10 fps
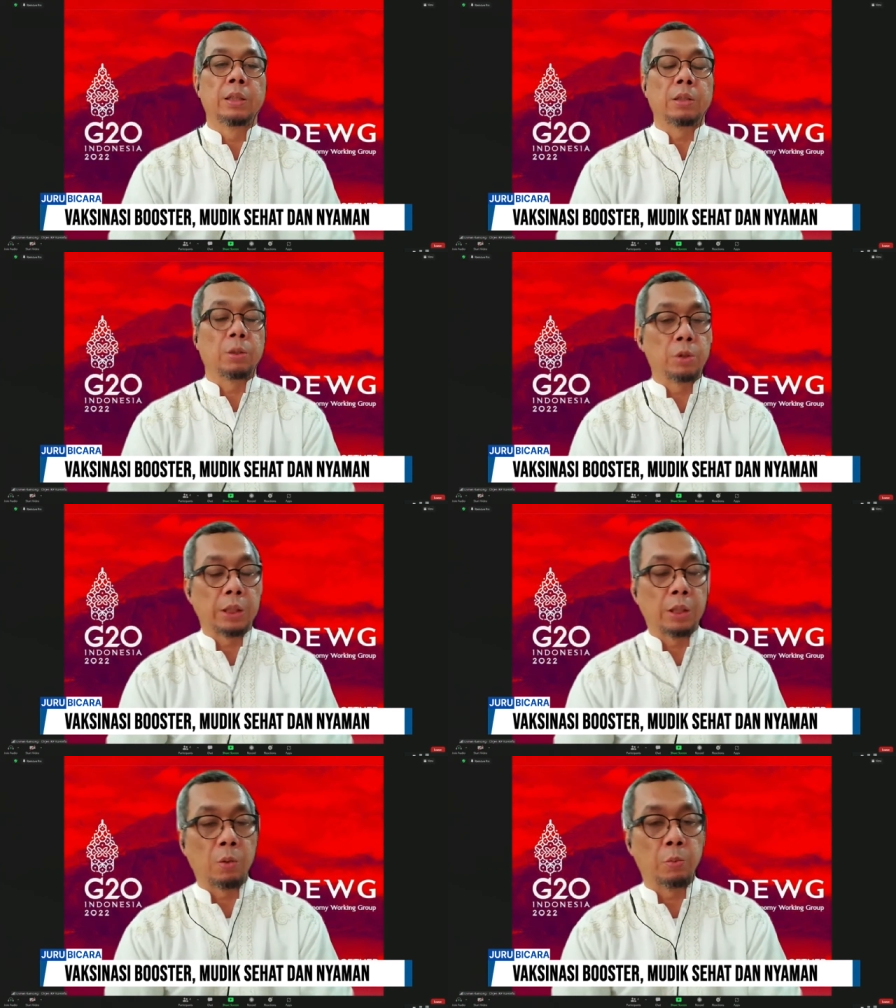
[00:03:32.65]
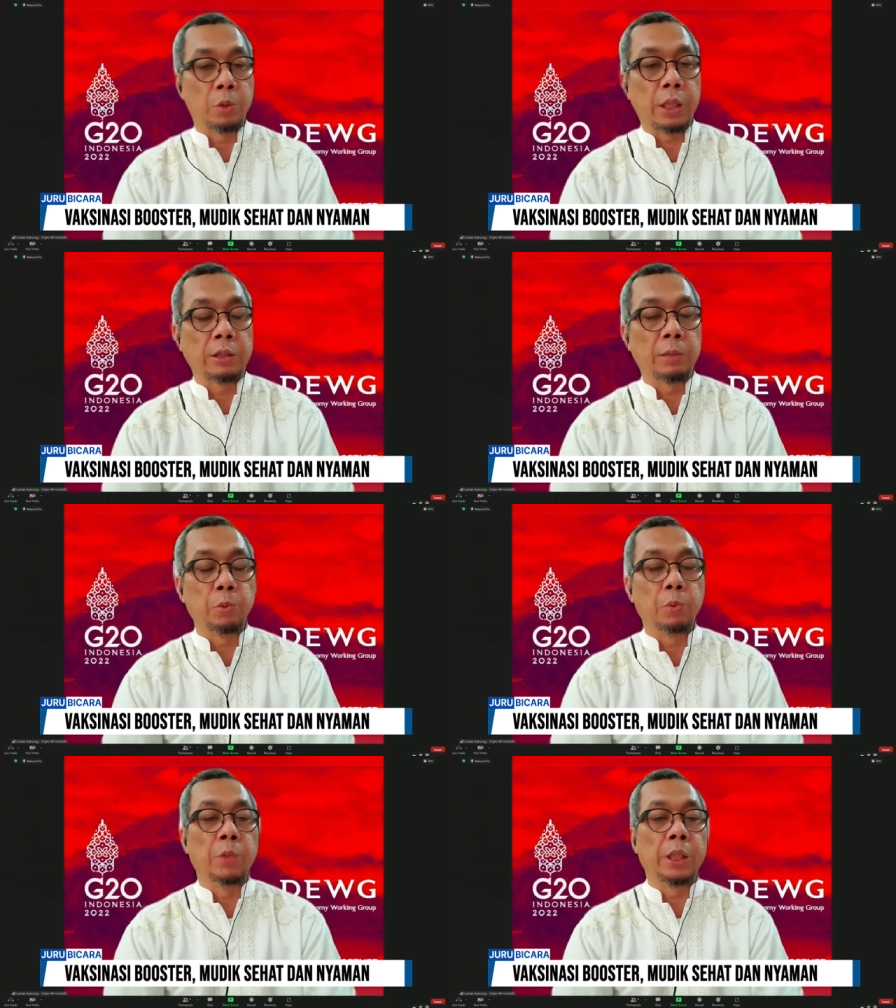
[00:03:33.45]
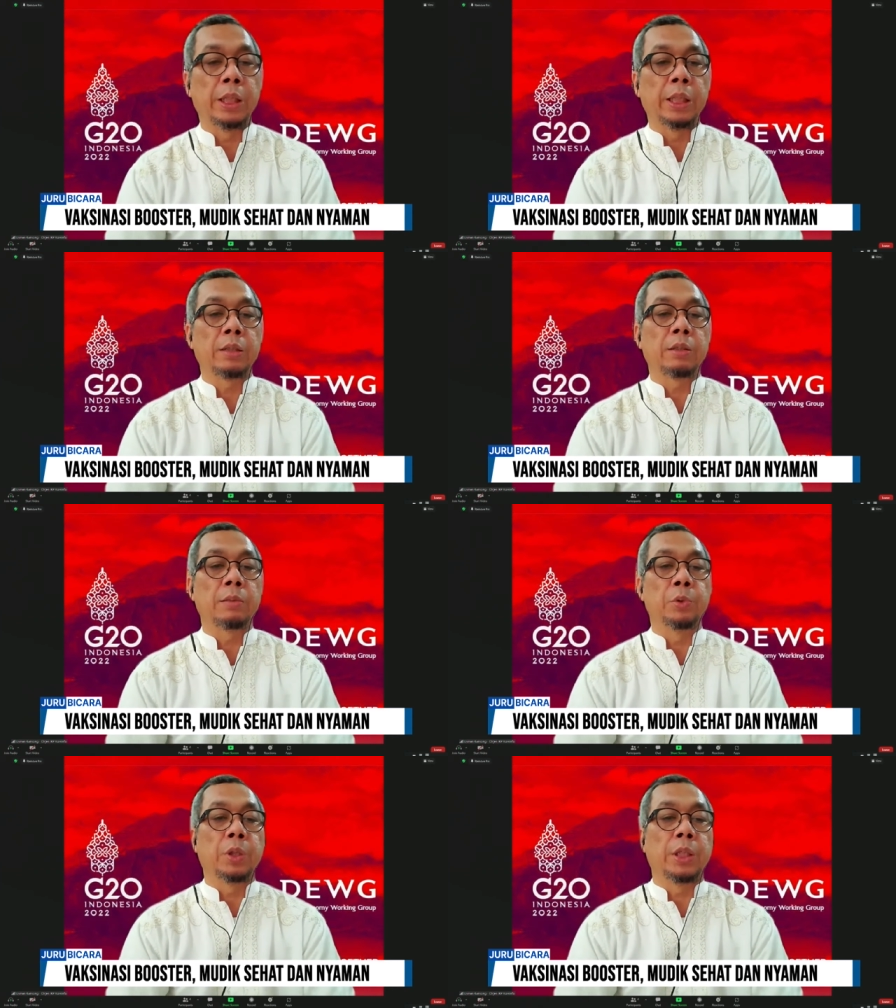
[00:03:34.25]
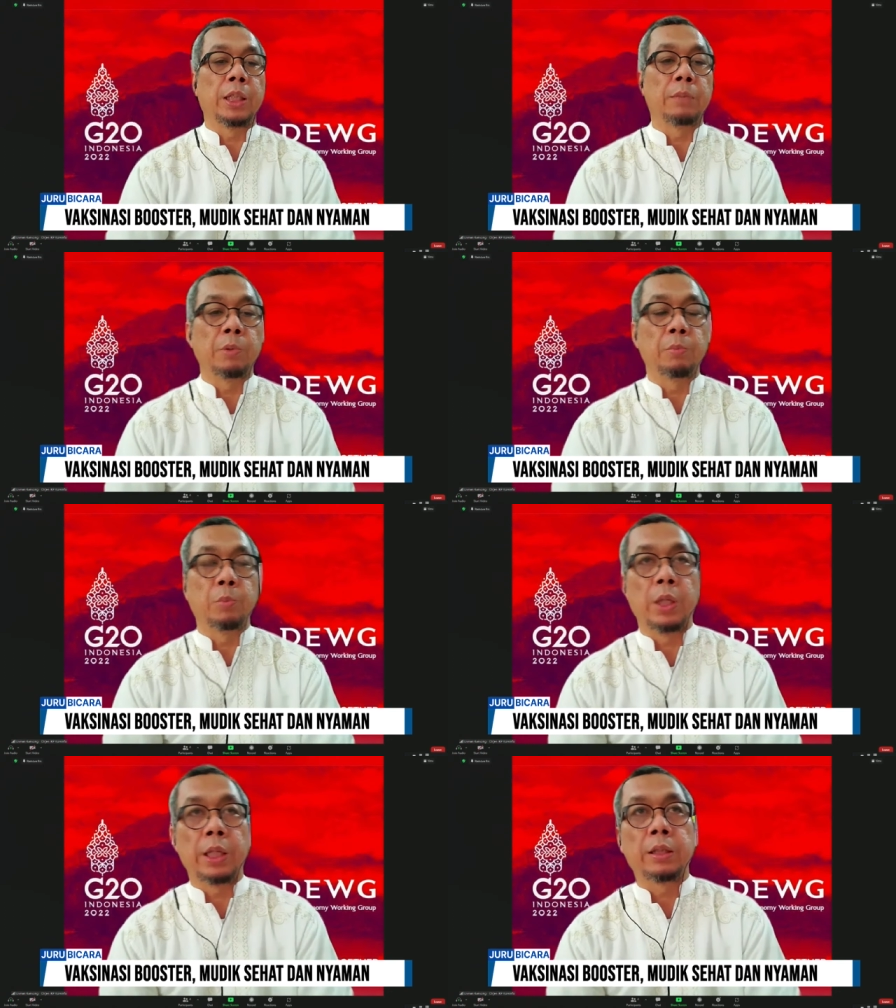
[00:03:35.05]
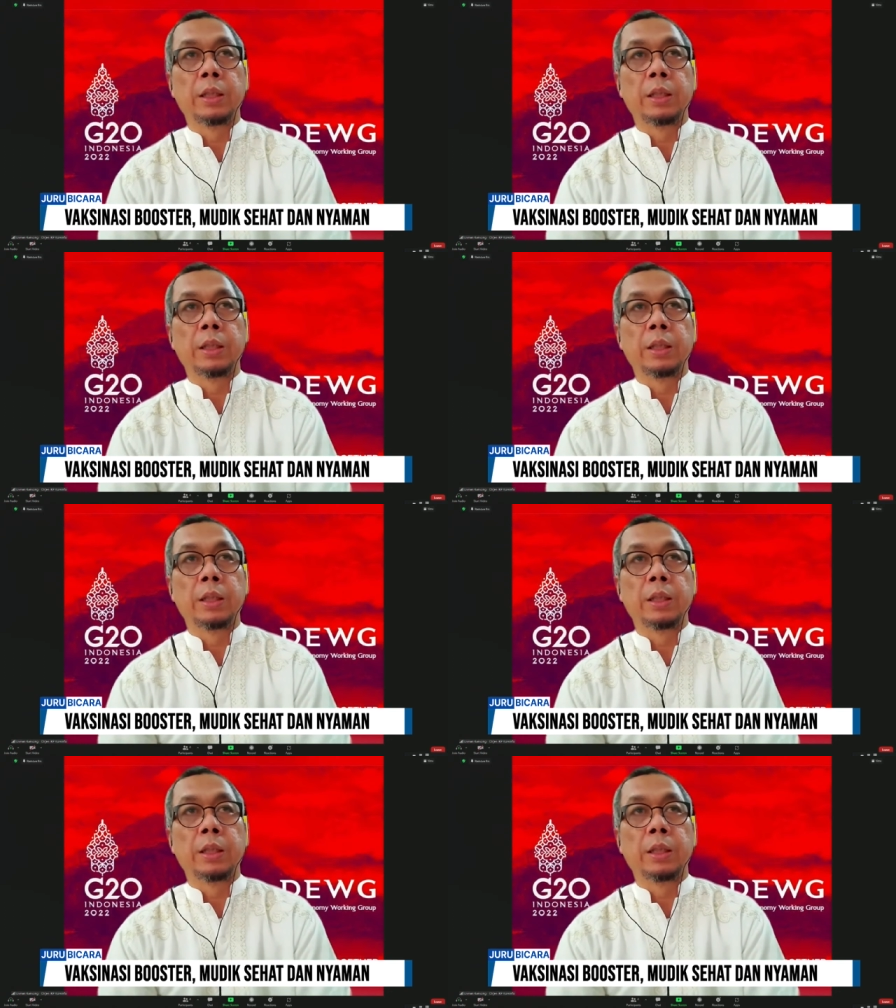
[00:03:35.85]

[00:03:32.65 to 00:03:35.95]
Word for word: tentu saja komunikasi publik kemudian membuat